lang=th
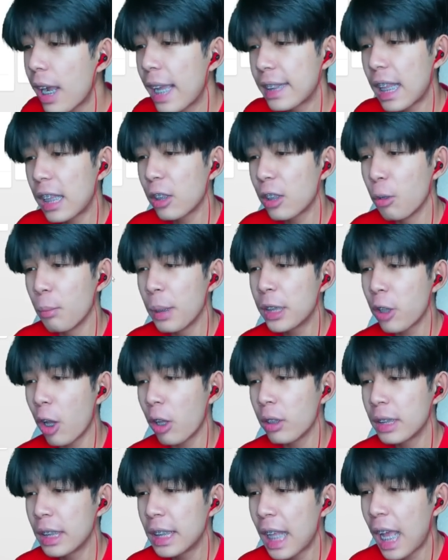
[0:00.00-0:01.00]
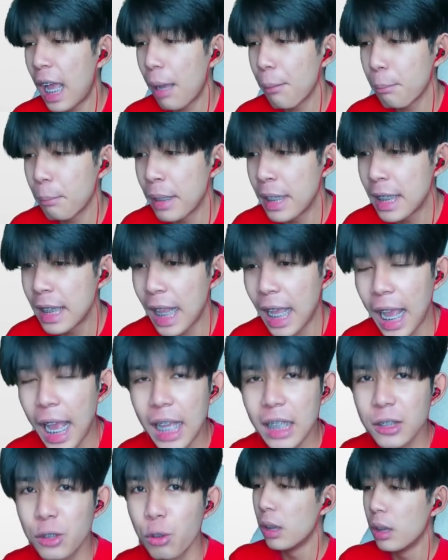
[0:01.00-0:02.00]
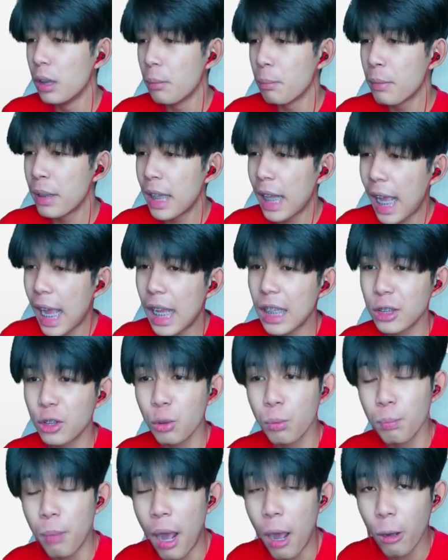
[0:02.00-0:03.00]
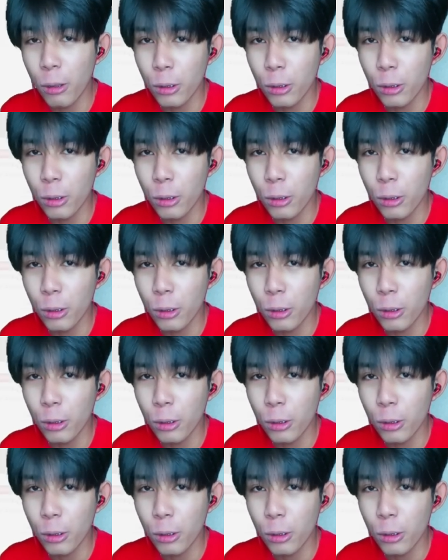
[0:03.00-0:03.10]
ตันของพี่ตอนนี้นะครับ มีราคาสุ่ม มีราคาสุ่มเผา